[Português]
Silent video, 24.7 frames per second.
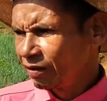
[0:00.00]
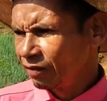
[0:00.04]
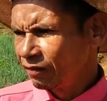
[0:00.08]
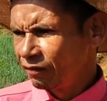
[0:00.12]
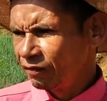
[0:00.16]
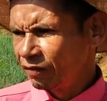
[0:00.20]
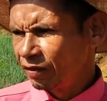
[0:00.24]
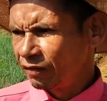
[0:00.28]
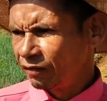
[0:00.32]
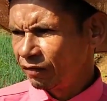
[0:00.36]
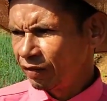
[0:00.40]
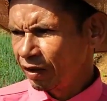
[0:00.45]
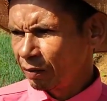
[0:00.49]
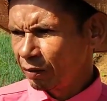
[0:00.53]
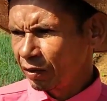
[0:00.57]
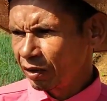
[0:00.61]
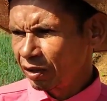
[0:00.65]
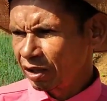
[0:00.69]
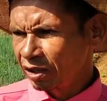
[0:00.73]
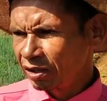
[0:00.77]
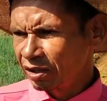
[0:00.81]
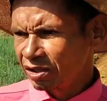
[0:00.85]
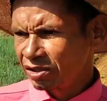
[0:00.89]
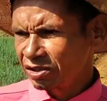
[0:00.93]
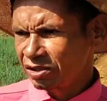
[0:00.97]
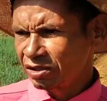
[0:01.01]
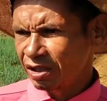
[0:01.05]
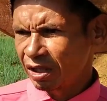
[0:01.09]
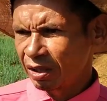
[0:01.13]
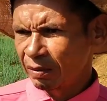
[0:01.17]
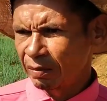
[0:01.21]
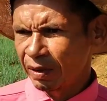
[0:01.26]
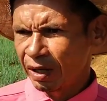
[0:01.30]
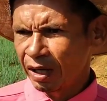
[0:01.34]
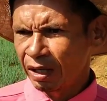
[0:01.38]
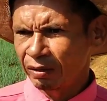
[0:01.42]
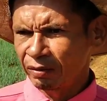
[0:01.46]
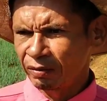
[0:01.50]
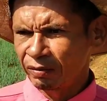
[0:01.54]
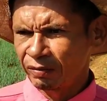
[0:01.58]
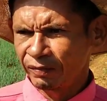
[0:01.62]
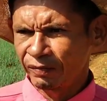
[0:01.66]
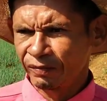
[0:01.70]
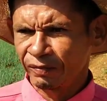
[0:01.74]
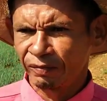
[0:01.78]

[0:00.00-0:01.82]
vivemos aqui desse trabalho,